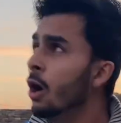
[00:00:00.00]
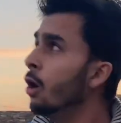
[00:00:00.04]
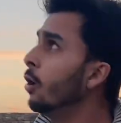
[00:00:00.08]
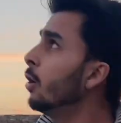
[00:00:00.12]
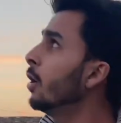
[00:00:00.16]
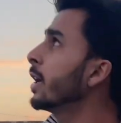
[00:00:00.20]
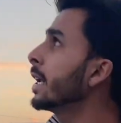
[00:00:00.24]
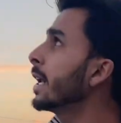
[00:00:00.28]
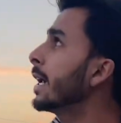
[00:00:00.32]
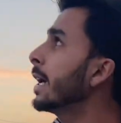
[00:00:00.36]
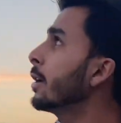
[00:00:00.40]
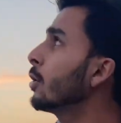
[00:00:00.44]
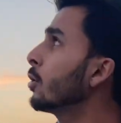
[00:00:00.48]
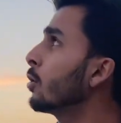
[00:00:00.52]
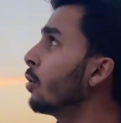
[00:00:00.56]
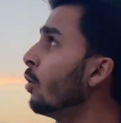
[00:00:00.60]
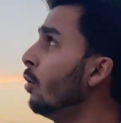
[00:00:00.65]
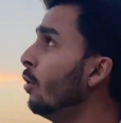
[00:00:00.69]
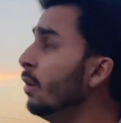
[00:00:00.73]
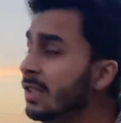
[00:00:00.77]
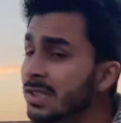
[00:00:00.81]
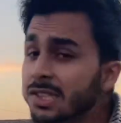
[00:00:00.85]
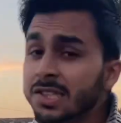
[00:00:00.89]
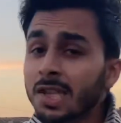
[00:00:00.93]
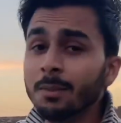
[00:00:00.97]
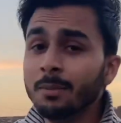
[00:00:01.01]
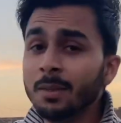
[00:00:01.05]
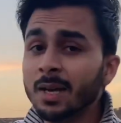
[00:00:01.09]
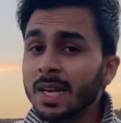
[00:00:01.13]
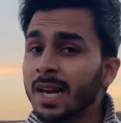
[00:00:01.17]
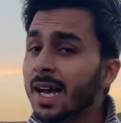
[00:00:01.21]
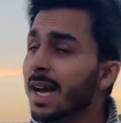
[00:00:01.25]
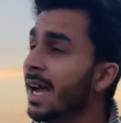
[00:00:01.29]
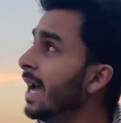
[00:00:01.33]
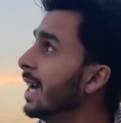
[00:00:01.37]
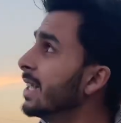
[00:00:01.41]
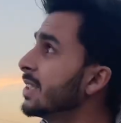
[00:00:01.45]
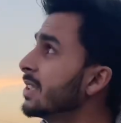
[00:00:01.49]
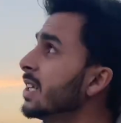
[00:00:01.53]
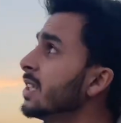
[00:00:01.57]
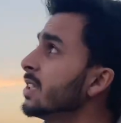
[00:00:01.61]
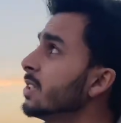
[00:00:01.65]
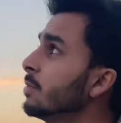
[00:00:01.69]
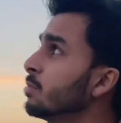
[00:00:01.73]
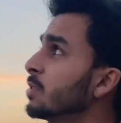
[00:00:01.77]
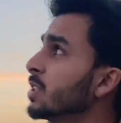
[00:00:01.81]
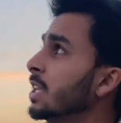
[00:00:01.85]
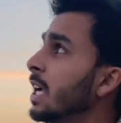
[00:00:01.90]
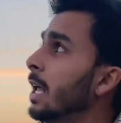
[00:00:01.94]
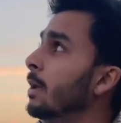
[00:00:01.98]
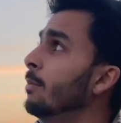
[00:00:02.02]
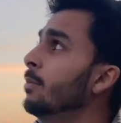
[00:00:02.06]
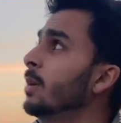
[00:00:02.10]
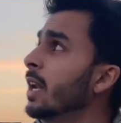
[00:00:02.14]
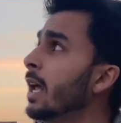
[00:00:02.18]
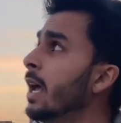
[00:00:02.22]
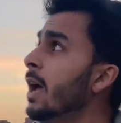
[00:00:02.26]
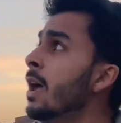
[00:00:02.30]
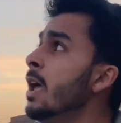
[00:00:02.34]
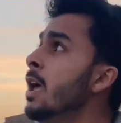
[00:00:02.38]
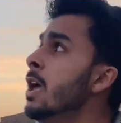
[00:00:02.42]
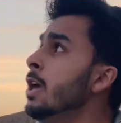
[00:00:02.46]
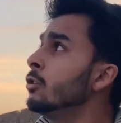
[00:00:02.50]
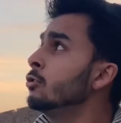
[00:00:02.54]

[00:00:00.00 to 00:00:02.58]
और कौन सा मेरा ऐसा सब्सक्राइबर है